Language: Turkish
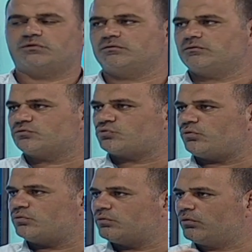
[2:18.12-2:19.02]

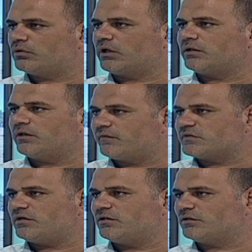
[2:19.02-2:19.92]
soluğu, oradaki
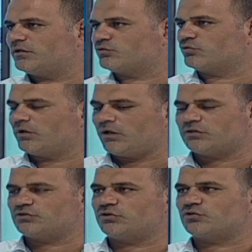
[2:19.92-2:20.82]
nefesi aldıktan sonra
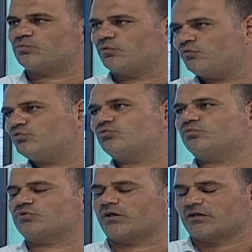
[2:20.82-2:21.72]
atıcılık sporu
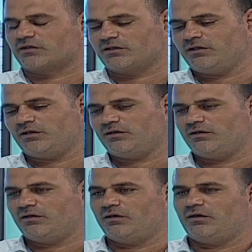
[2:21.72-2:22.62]
vücudumuza girdi.
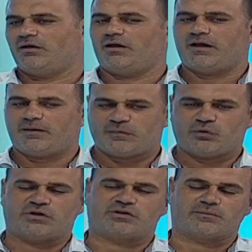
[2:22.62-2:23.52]
Hem
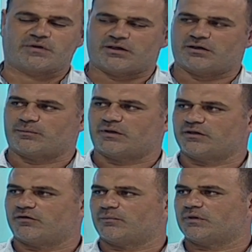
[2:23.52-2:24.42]
yönetimine girmeye
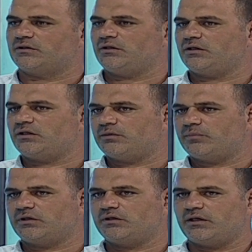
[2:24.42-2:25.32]
devam ettik.
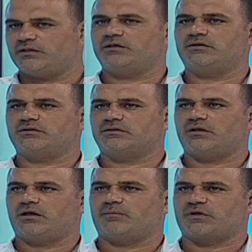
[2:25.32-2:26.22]
2007
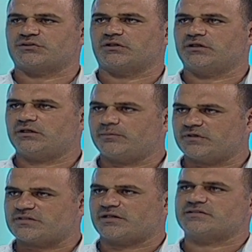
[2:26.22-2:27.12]
yılında başladık.
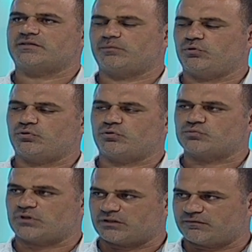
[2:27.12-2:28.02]
2008'de
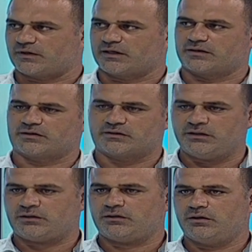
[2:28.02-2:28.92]
poligonumuzu aktif hale
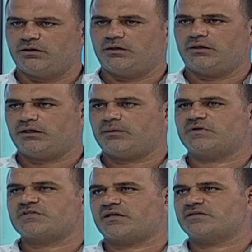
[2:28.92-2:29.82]
getirdik.
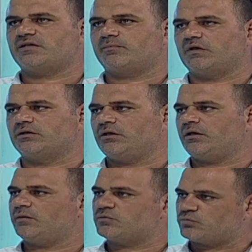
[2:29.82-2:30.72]
2008'den belli de
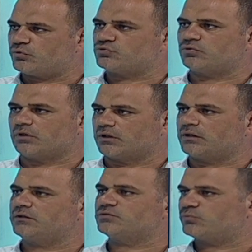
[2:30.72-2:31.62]
hem sporcu olarak
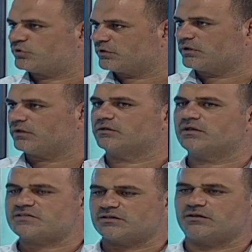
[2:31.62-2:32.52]
sporting
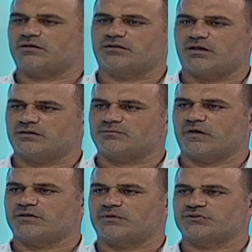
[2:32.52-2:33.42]
dalında, skit dalında
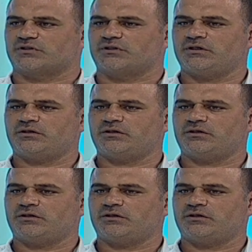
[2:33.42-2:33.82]
atmaya başladık.